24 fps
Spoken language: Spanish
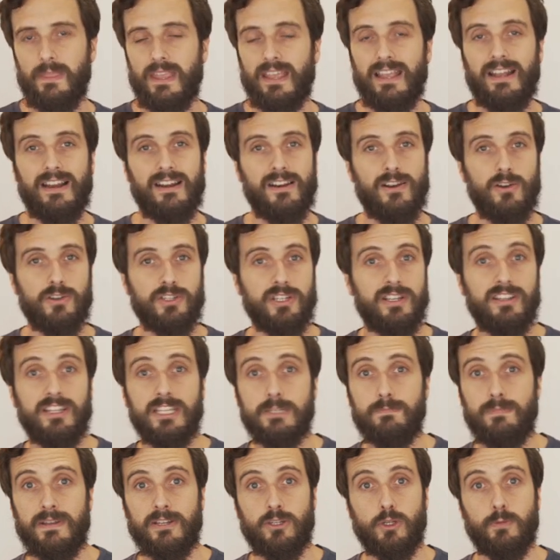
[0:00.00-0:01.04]
Y los
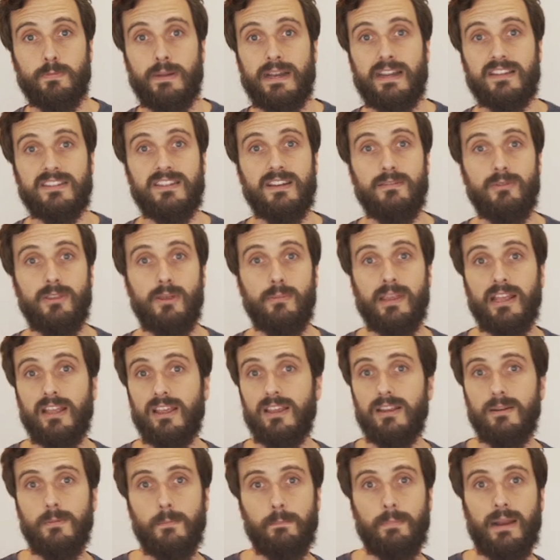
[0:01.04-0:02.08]
siguientes pasos para ser
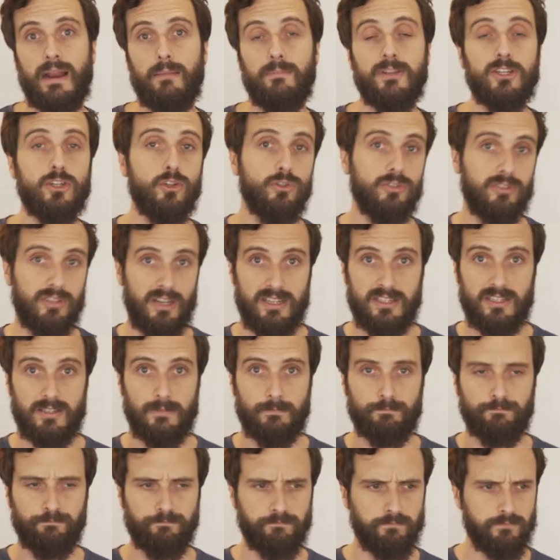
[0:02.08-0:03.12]
videomaker para mí son tres.
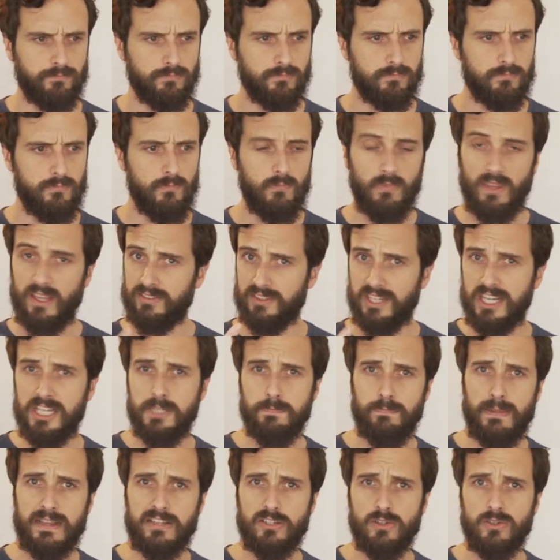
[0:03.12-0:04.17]
Tres
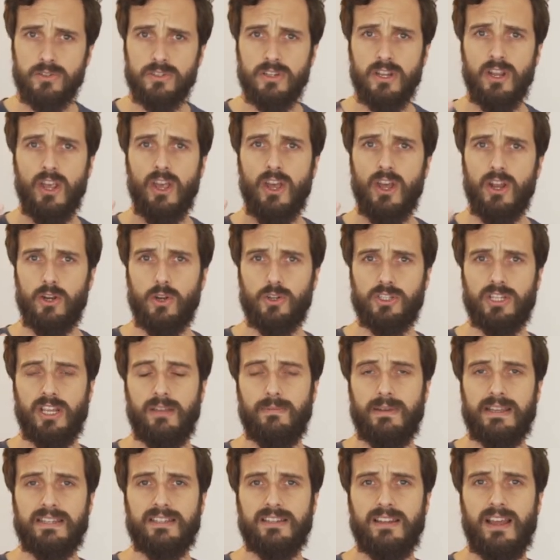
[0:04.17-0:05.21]
pasos los que
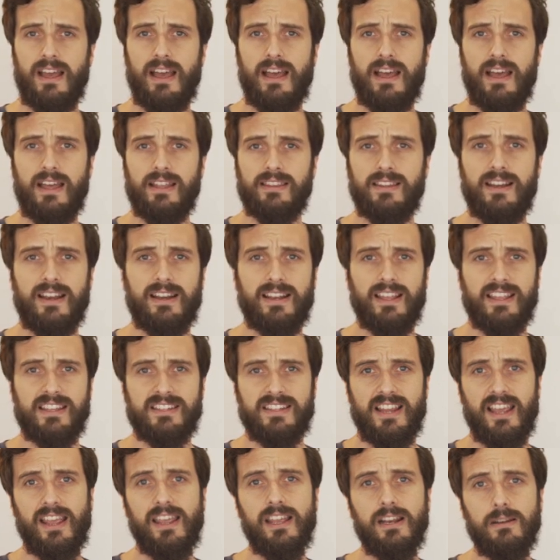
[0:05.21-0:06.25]
vas a tener que
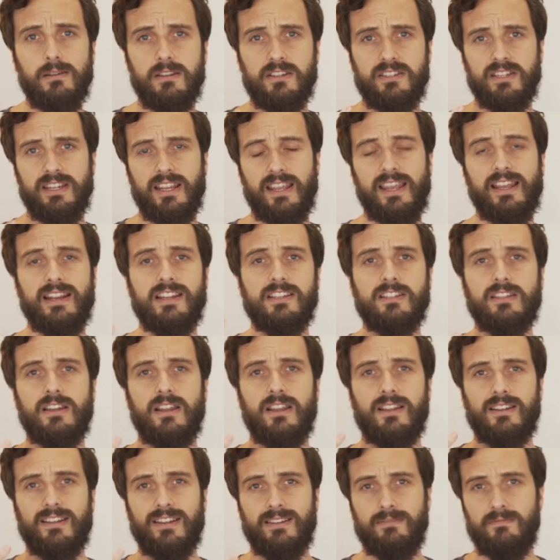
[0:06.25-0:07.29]
seguir si quieres
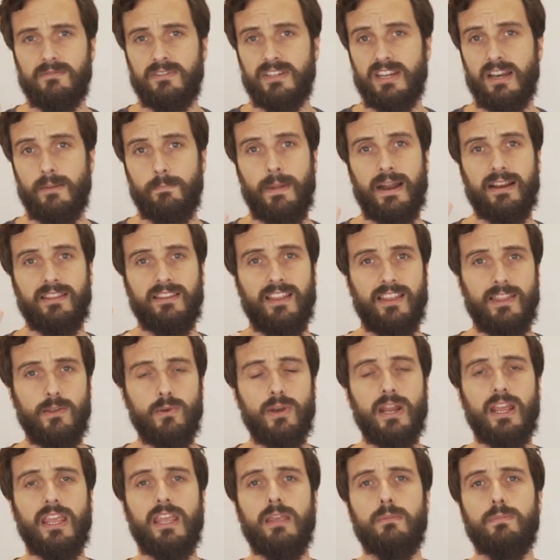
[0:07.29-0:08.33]
ser parte de
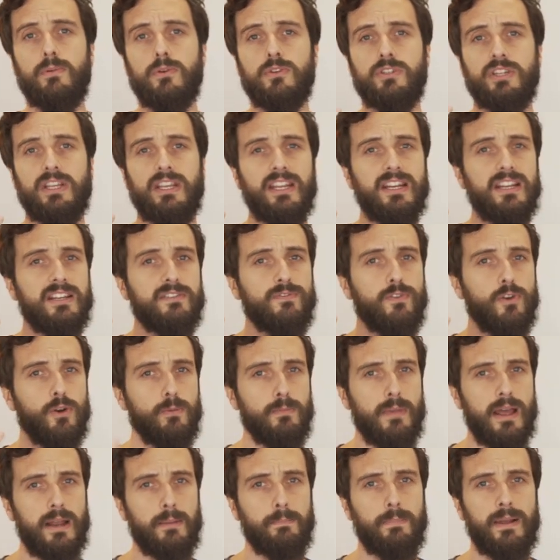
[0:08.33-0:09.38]
un equipo, si quieres
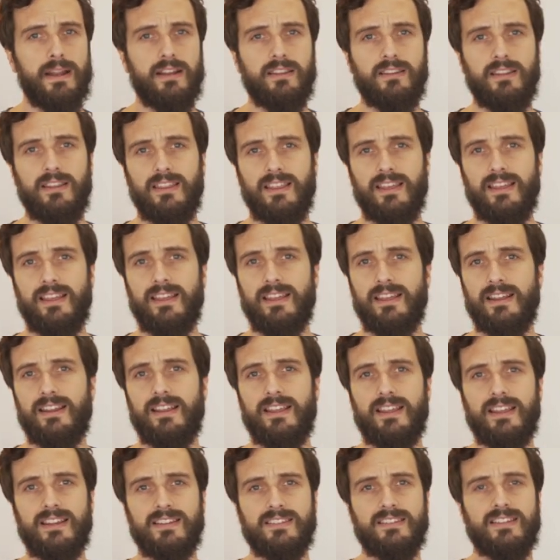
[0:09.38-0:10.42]
formar parte
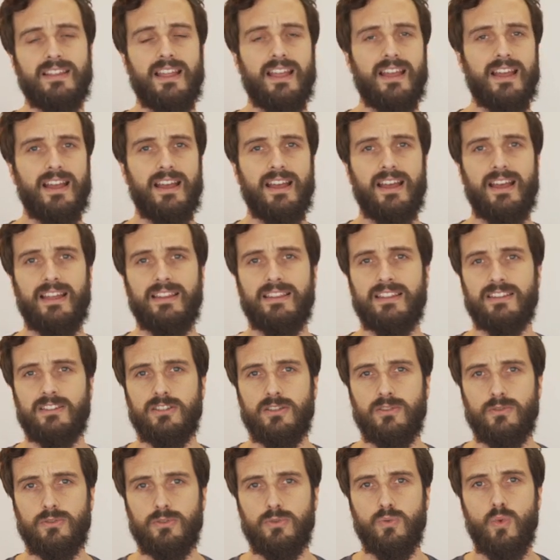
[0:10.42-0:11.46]
de, esta, de
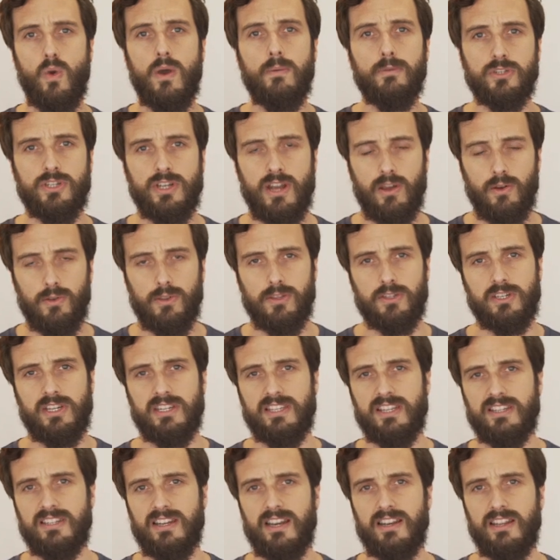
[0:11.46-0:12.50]
estos nuevos negocios que
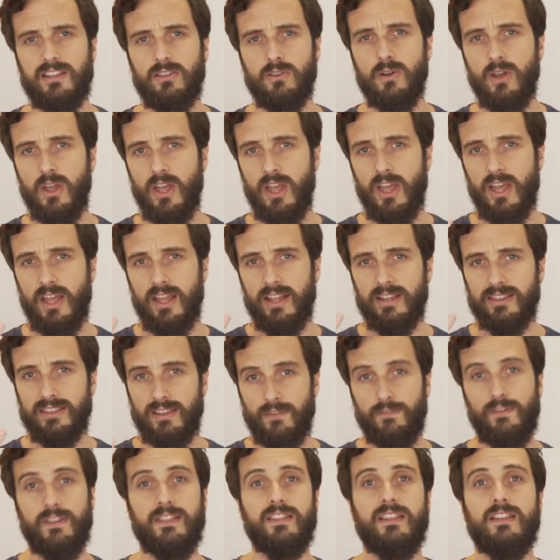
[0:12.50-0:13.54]
están saliendo,
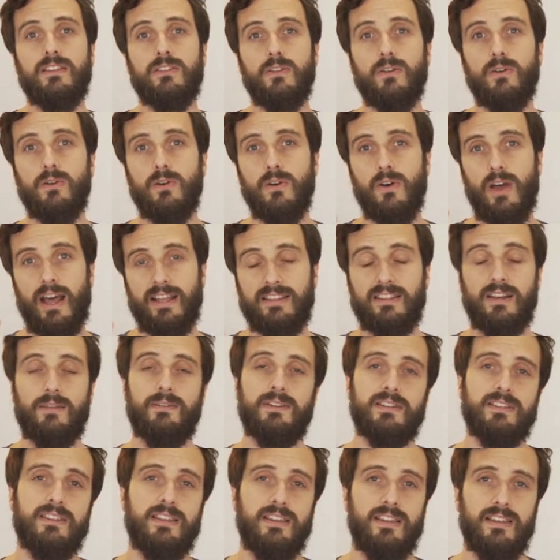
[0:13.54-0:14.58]
defendiéndolo a
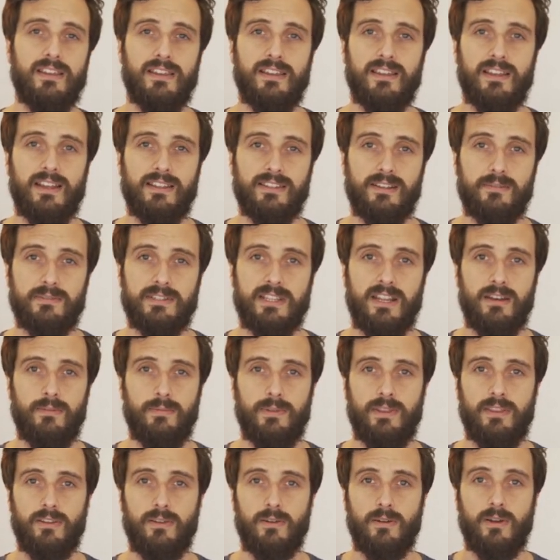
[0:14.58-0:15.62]
través, de, a través del
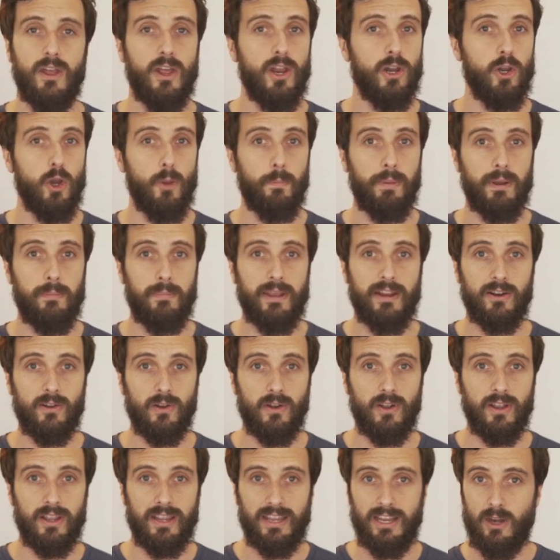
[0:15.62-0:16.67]
vídeo. Lo primero
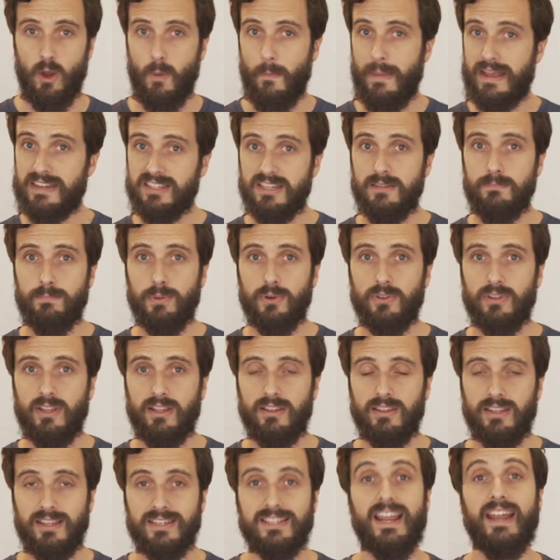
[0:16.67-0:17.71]
y lo más
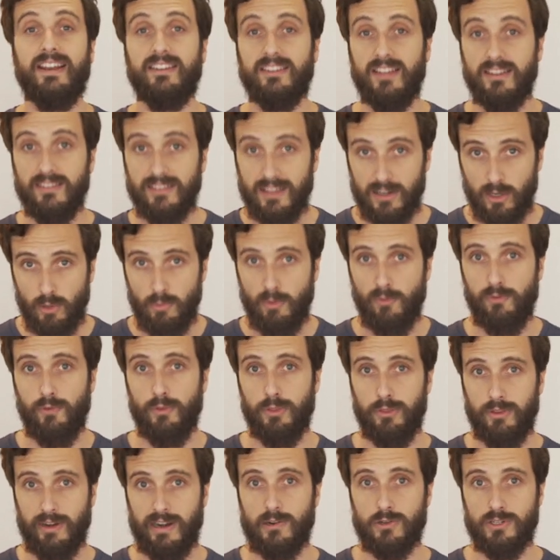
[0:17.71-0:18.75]
importante es entender cómo
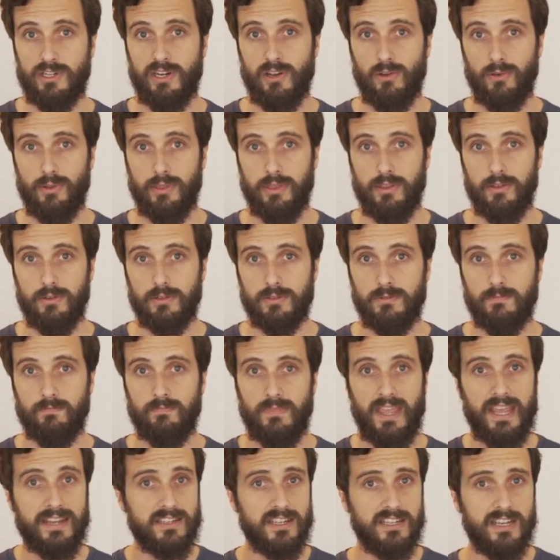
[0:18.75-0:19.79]
funcionan los negocios.
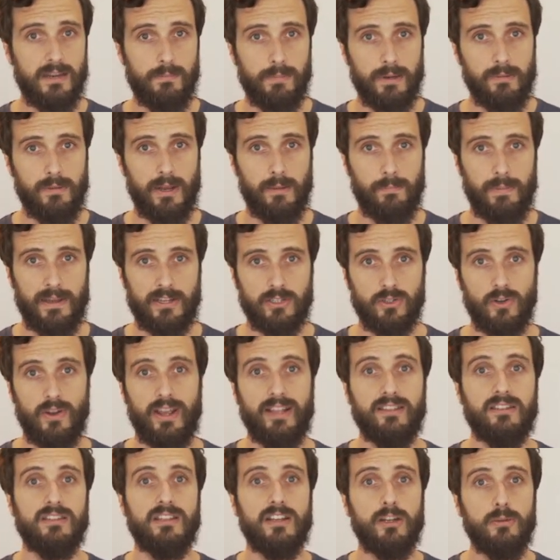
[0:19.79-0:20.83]
Ese es el primer paso,
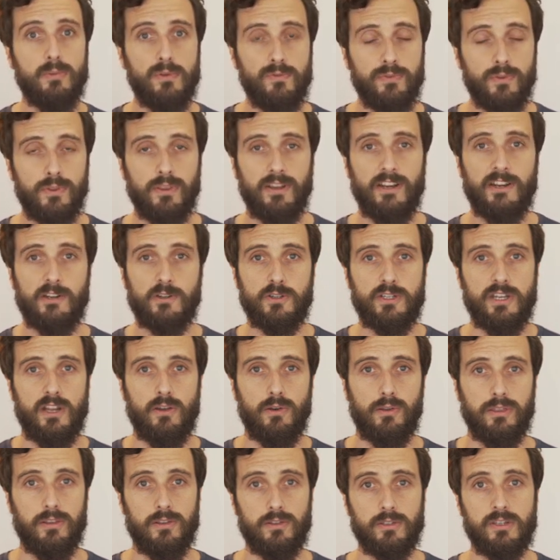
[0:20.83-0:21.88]
entender cómo funcionan los
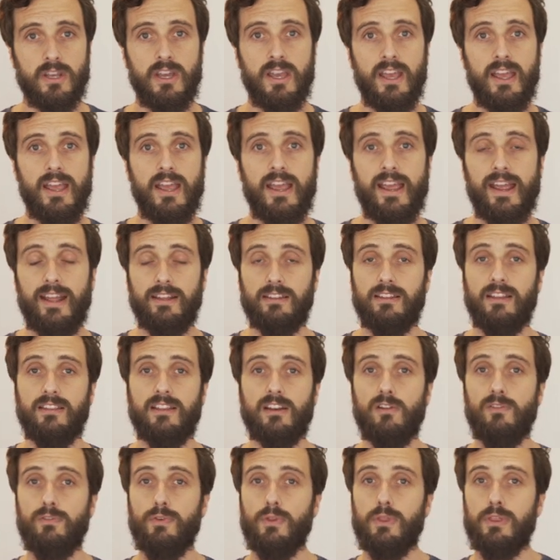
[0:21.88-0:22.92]
negocios. Entender
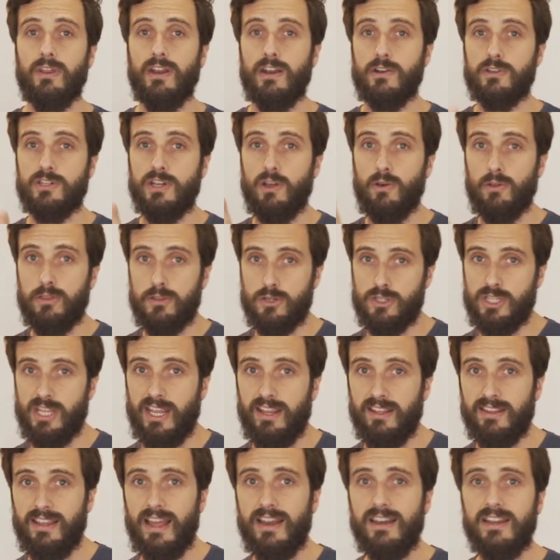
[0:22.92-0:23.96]
cómo funcionan los negocios
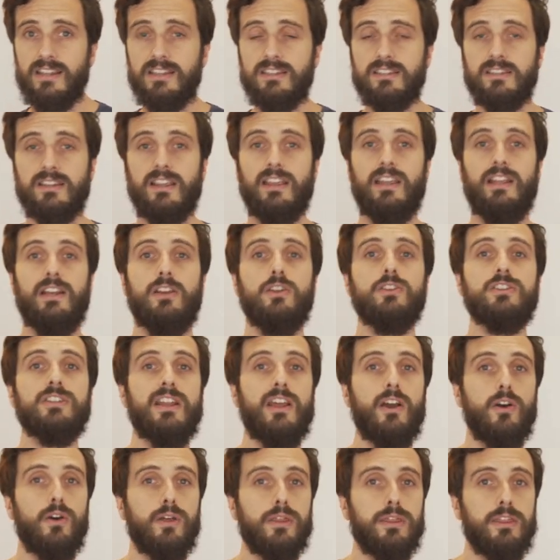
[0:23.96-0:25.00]
digitales y los
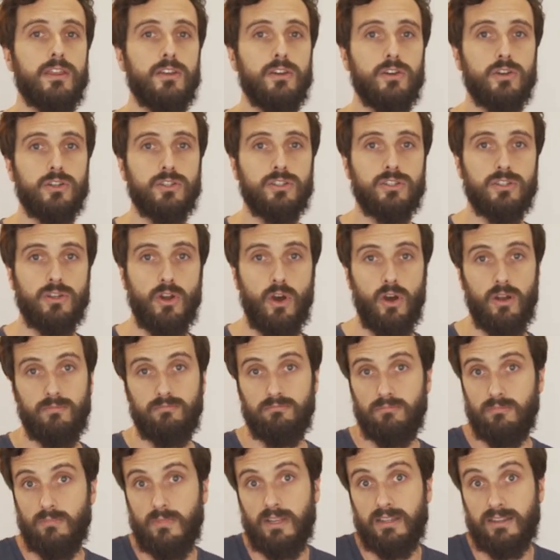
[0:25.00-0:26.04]
negocios
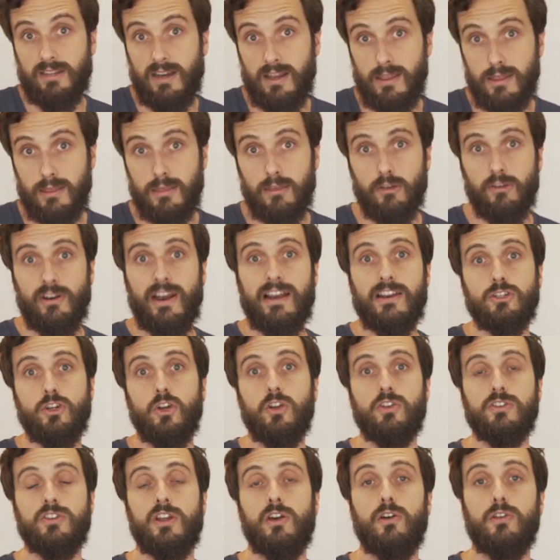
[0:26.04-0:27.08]
tradicionales o
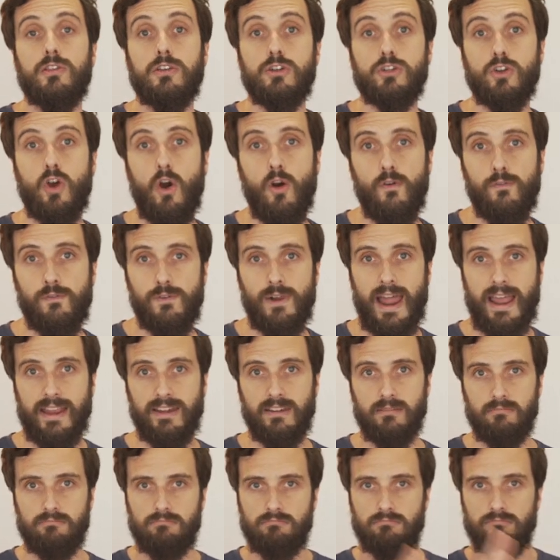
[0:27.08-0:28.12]
los negocios
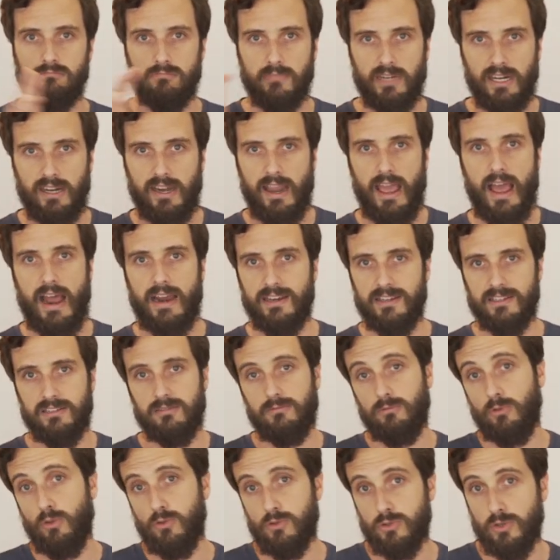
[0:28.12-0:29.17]
offline, reales.
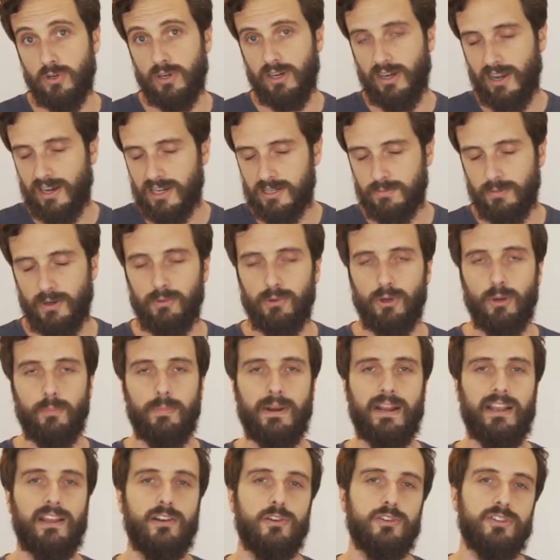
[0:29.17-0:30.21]
Todos son reales, pero bueno,
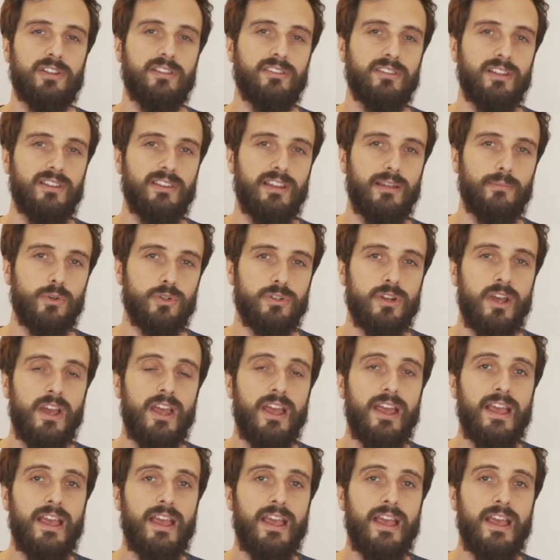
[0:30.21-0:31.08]
para que nos entendamos.